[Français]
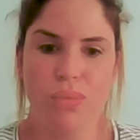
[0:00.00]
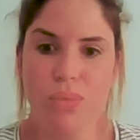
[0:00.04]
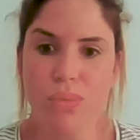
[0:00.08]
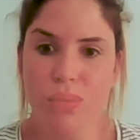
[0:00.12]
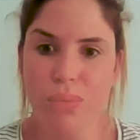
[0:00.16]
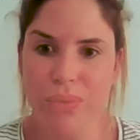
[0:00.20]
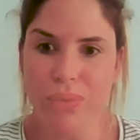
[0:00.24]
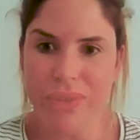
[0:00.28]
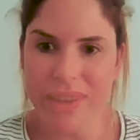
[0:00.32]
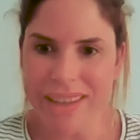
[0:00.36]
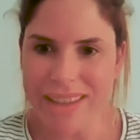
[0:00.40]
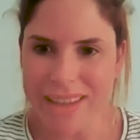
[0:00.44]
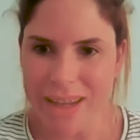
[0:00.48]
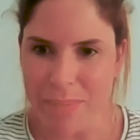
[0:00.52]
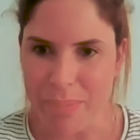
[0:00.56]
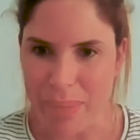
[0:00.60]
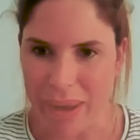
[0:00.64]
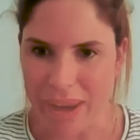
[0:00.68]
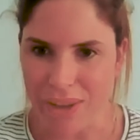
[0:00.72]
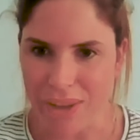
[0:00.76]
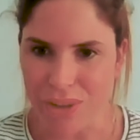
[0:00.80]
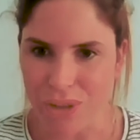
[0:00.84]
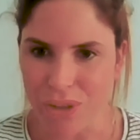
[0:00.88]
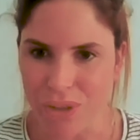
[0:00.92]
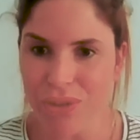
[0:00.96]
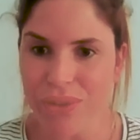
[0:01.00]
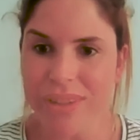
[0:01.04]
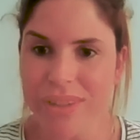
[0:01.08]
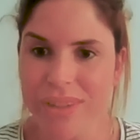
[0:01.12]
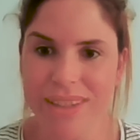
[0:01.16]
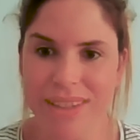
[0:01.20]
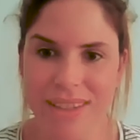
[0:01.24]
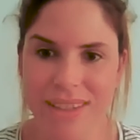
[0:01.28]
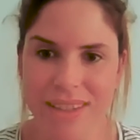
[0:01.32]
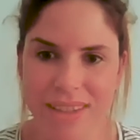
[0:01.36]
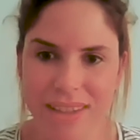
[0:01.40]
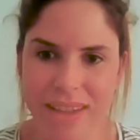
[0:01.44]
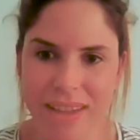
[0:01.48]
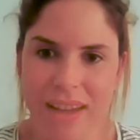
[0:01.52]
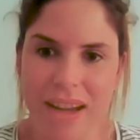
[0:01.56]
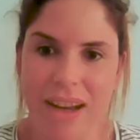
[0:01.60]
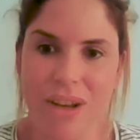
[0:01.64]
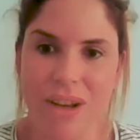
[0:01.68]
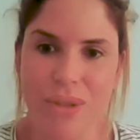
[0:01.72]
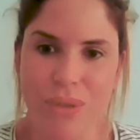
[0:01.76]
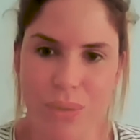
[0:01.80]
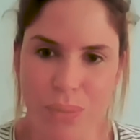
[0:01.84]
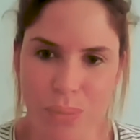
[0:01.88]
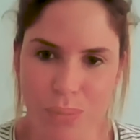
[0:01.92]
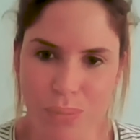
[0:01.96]
d'où viennent les personnes, qui
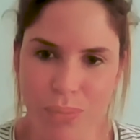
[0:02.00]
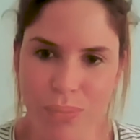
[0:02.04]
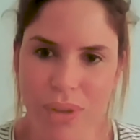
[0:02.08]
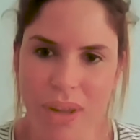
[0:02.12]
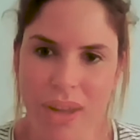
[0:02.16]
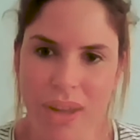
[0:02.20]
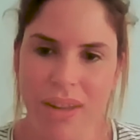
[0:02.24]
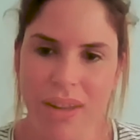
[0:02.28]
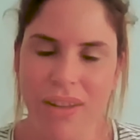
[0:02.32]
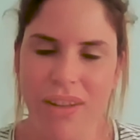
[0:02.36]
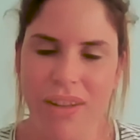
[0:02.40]
elles sont,